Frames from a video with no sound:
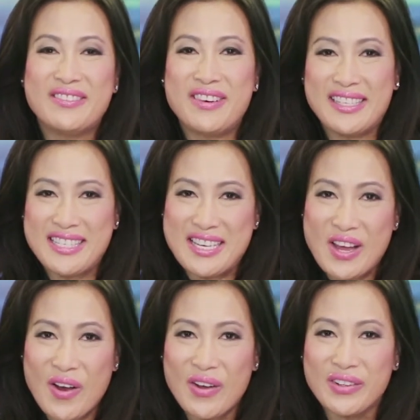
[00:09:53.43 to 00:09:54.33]

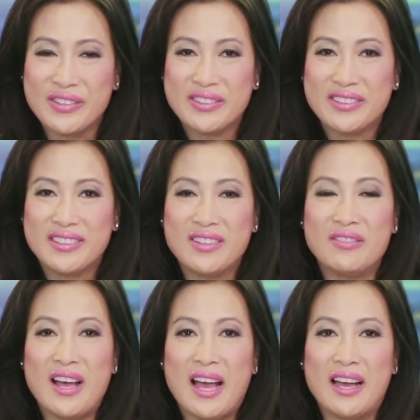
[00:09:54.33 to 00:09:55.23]
retinol
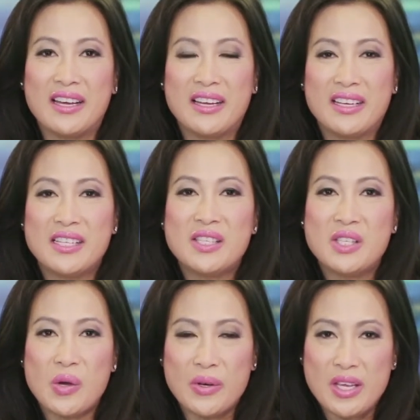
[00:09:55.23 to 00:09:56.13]
và
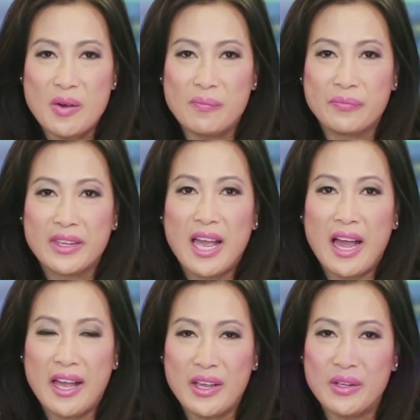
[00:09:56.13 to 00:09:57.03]
sodium
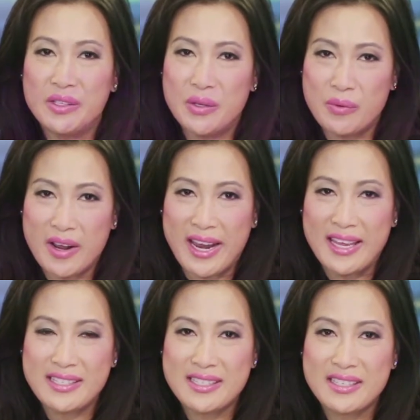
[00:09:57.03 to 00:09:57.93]

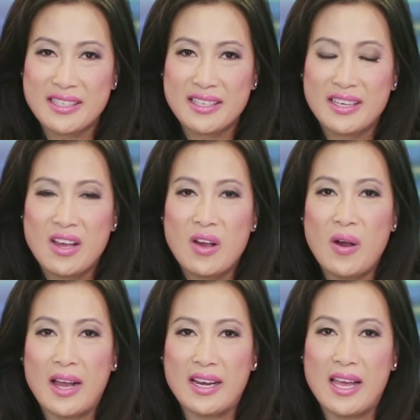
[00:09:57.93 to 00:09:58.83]
hyaluronate
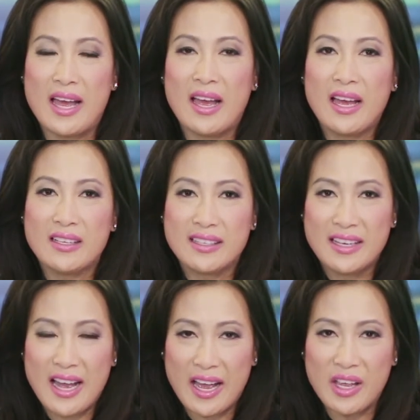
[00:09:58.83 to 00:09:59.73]
hoặc là
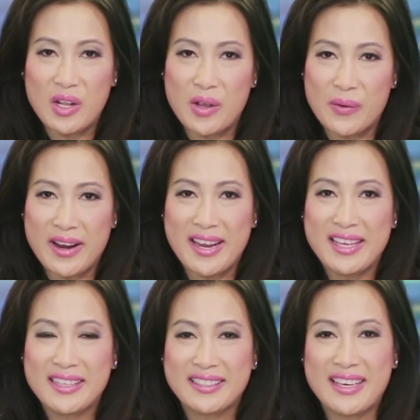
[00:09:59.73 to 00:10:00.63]
hyaluronic
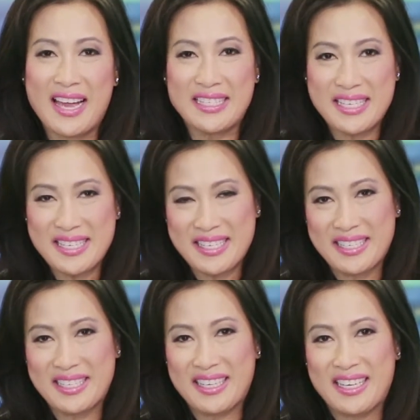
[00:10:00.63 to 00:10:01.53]
acid.
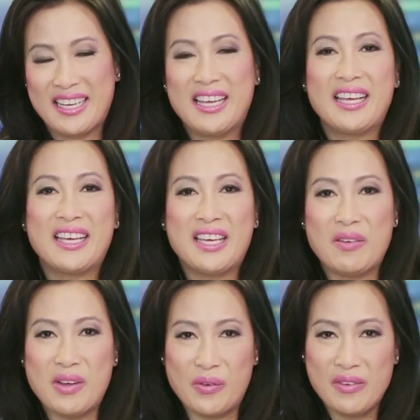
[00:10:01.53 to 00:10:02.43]

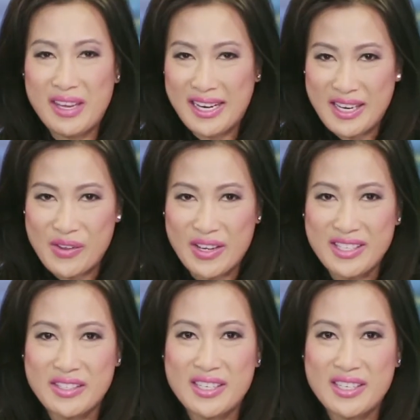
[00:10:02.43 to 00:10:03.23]
Cảm ơn quý vị đã theo dõi chương